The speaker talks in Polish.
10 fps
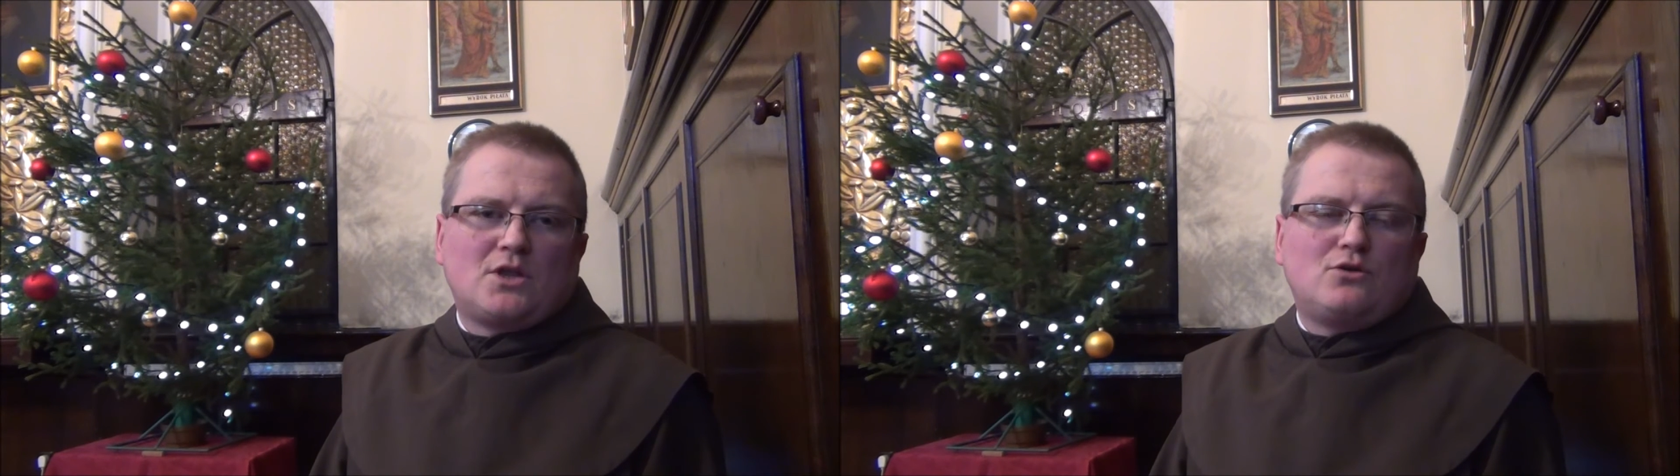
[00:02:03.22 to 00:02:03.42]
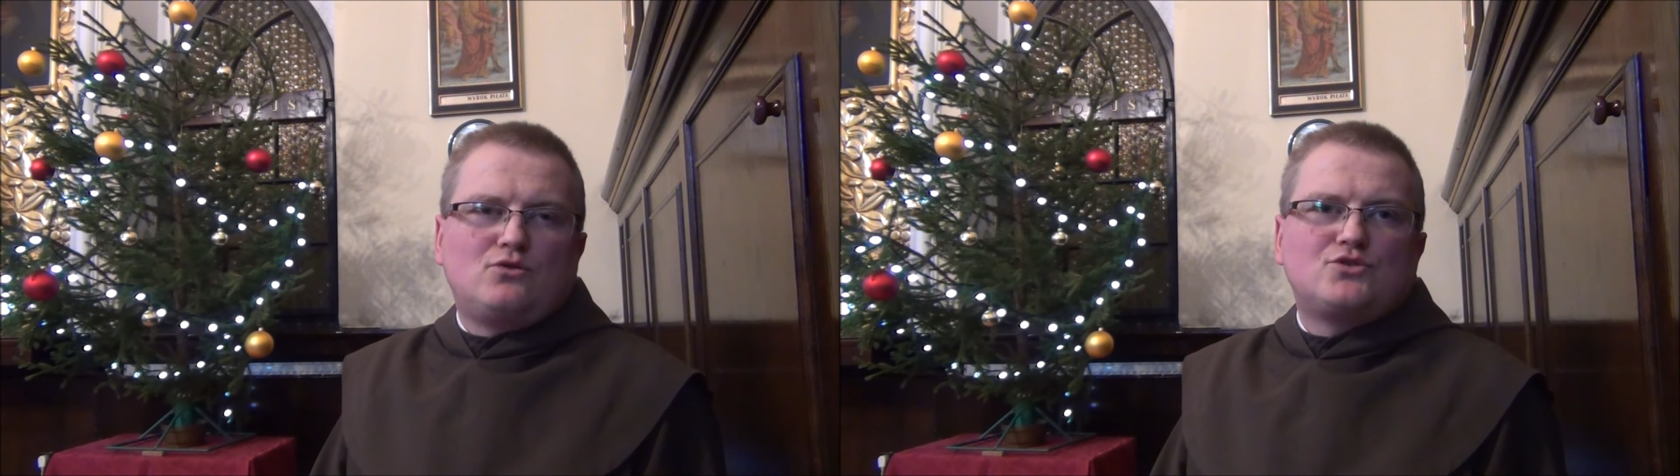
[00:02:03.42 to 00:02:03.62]

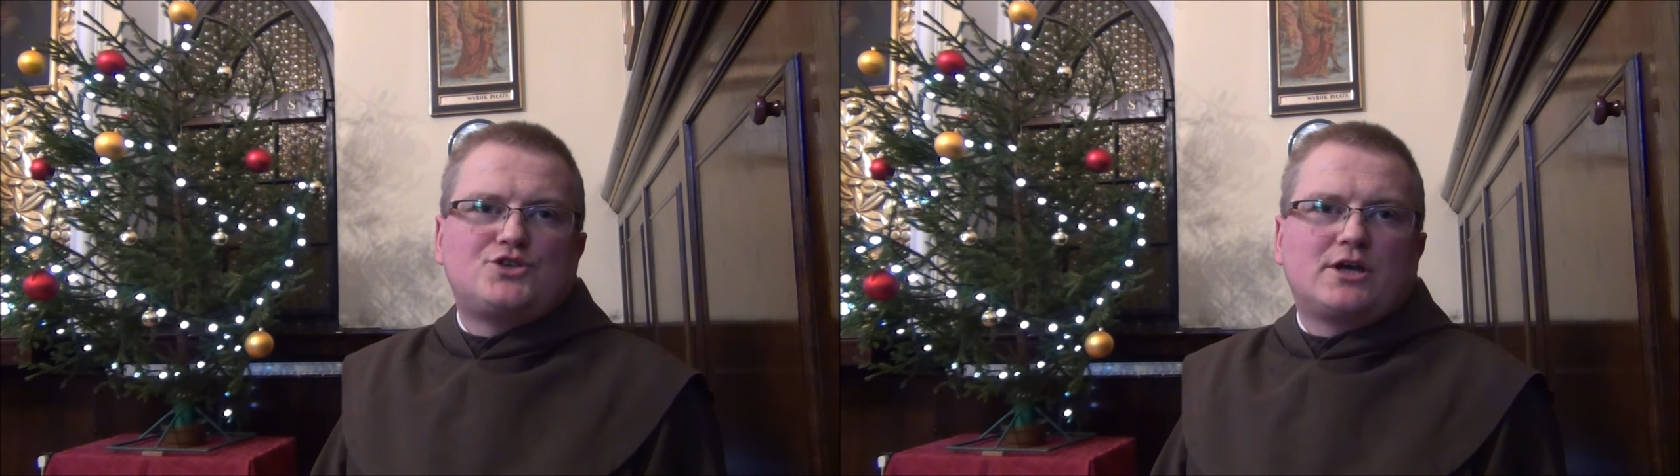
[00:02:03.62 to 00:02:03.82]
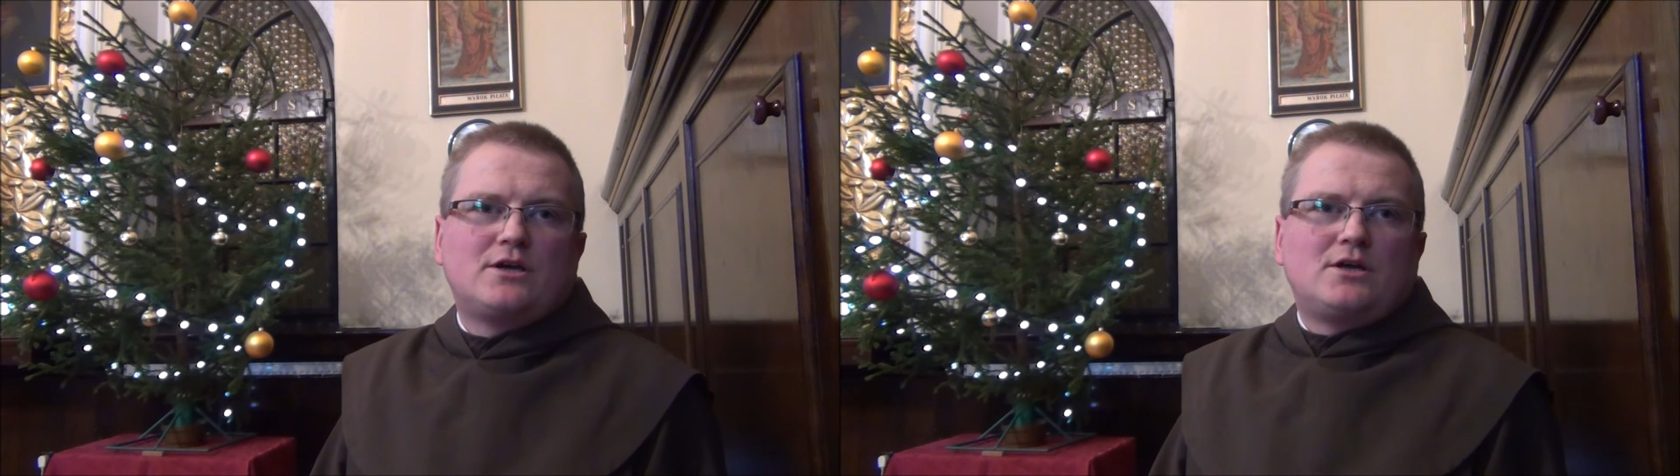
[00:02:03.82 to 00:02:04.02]

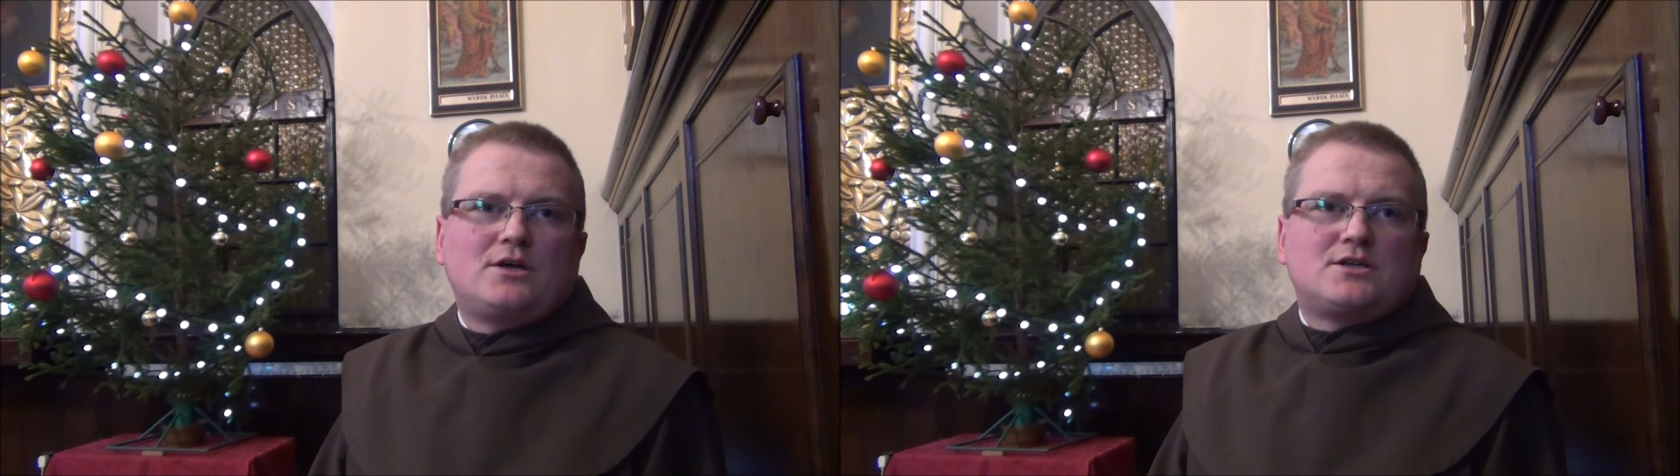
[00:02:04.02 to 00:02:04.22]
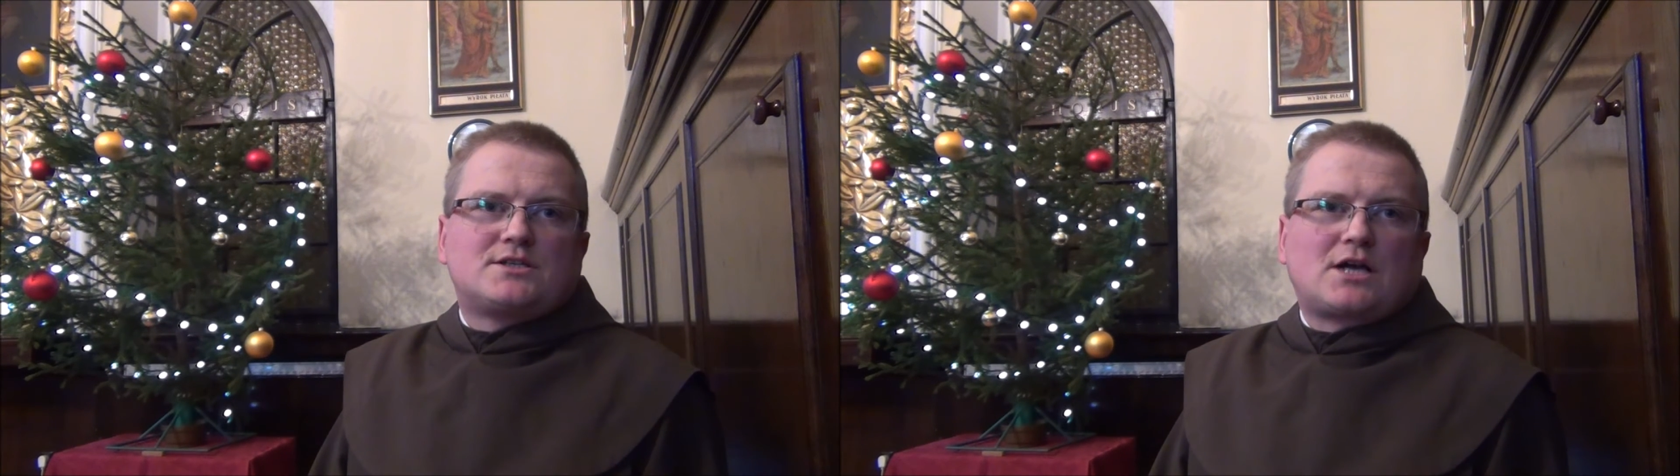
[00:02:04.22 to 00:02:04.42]
ludzie
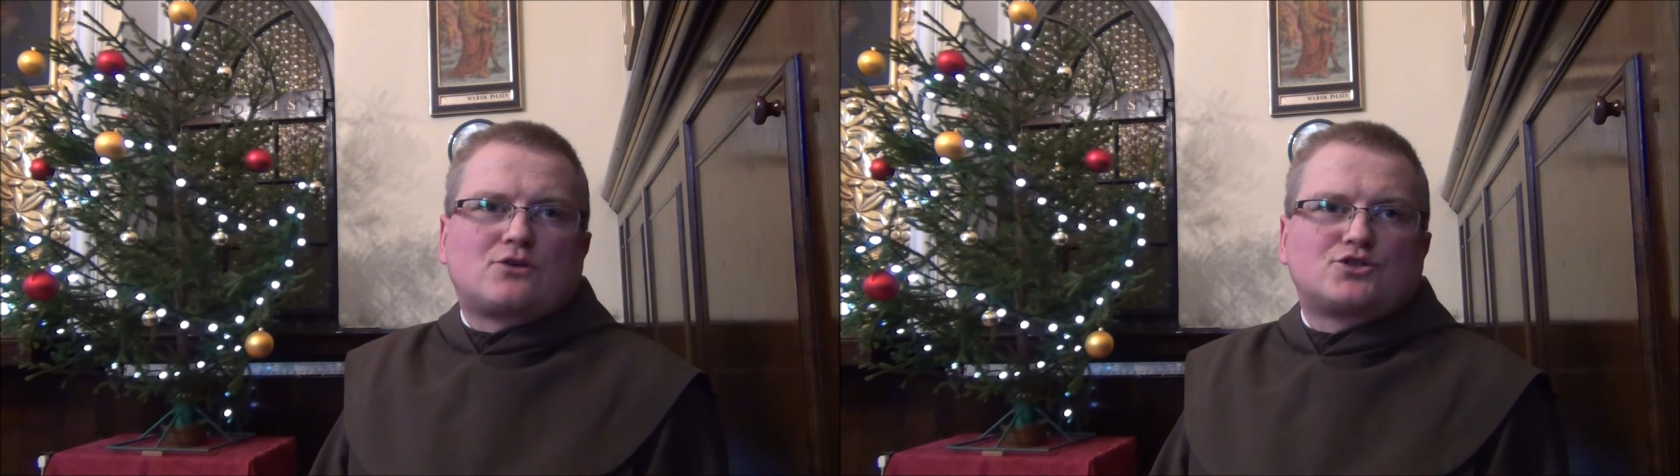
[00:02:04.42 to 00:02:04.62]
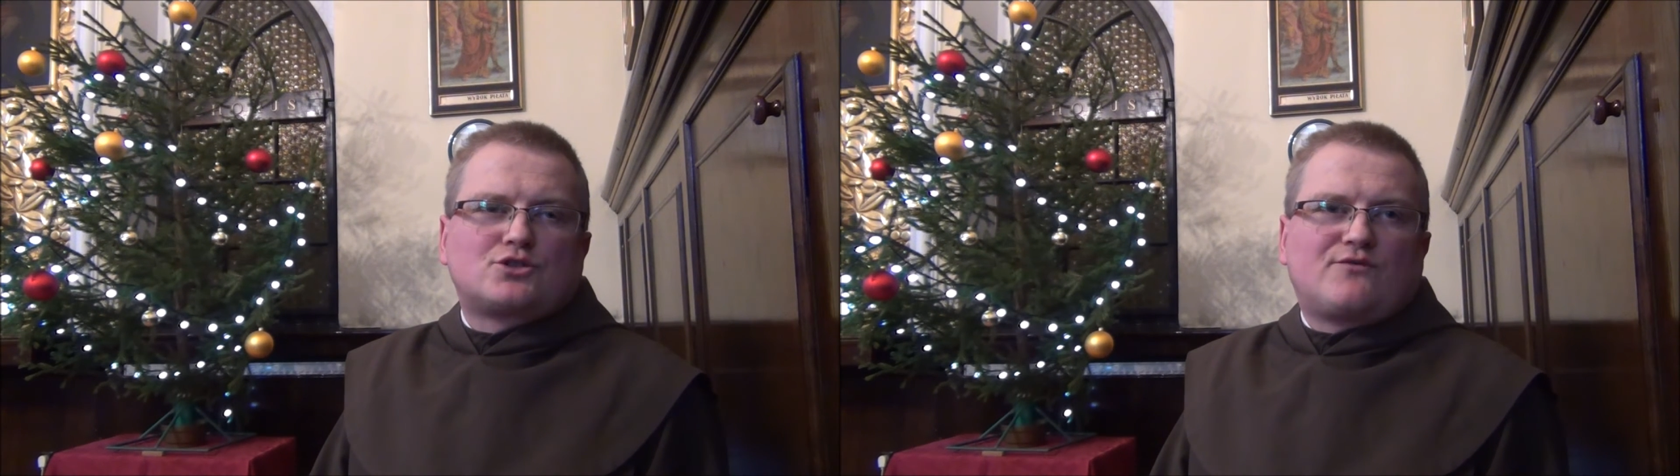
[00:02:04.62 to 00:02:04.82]

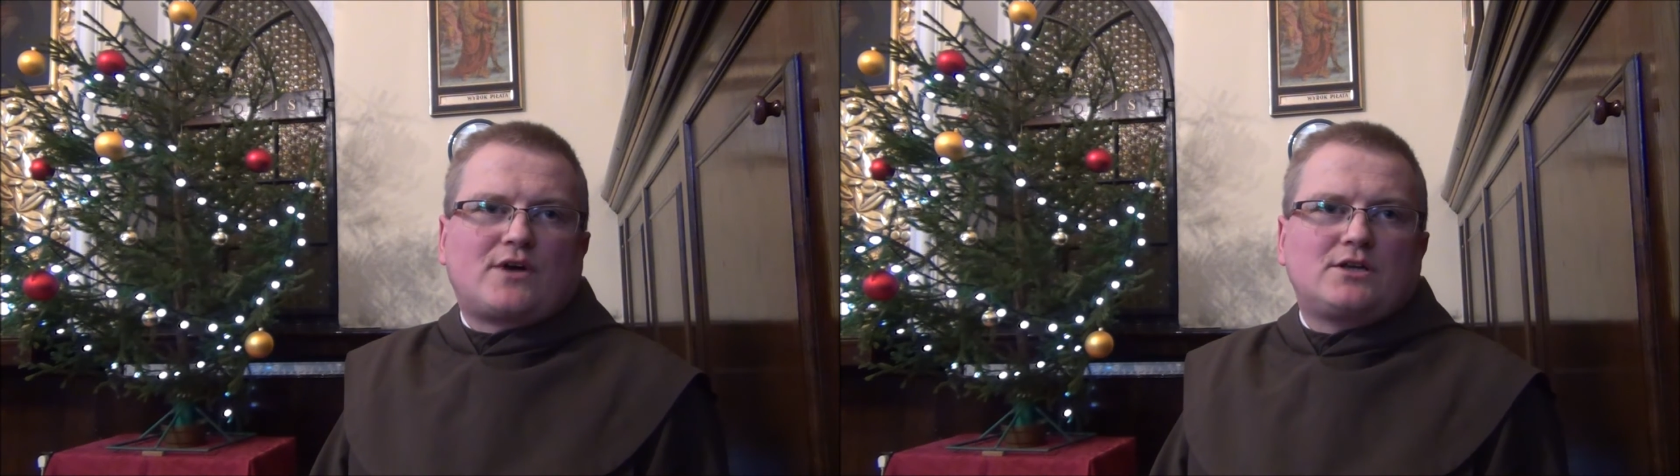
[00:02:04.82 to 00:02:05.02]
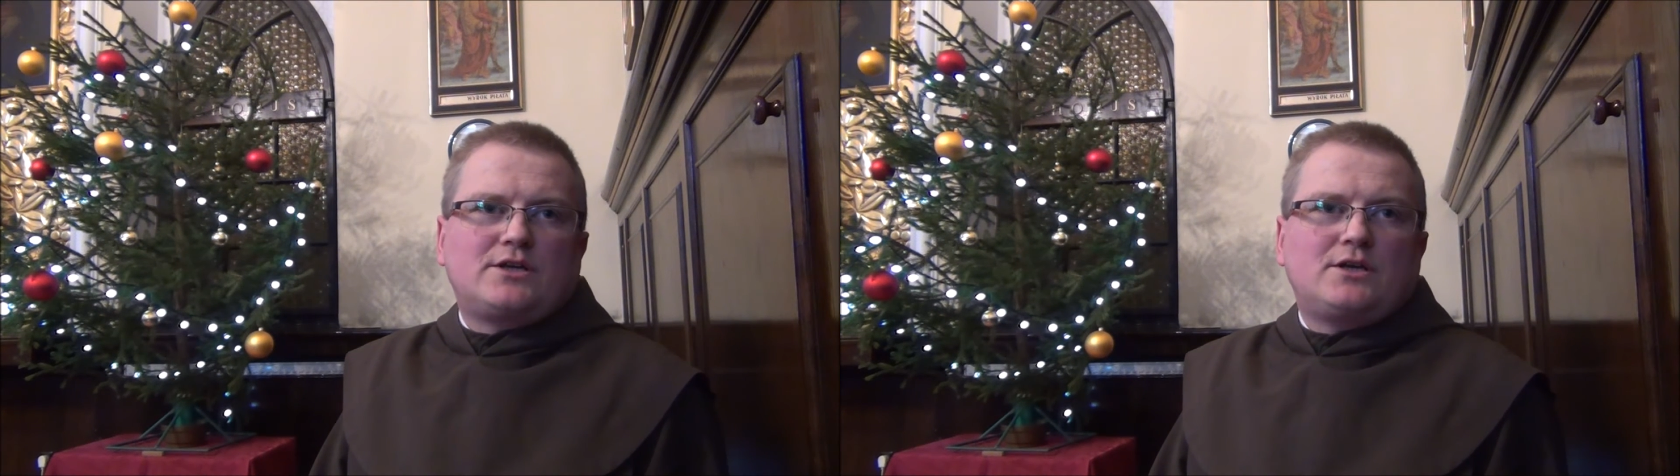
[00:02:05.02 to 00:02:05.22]

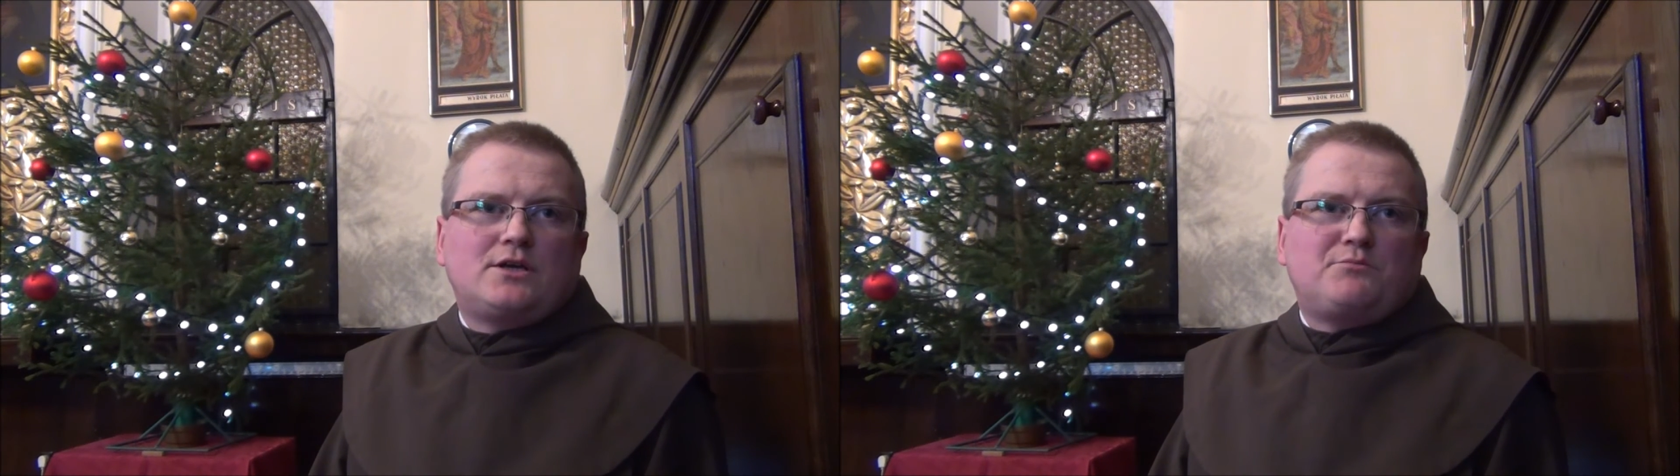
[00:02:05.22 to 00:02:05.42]
zakosztowali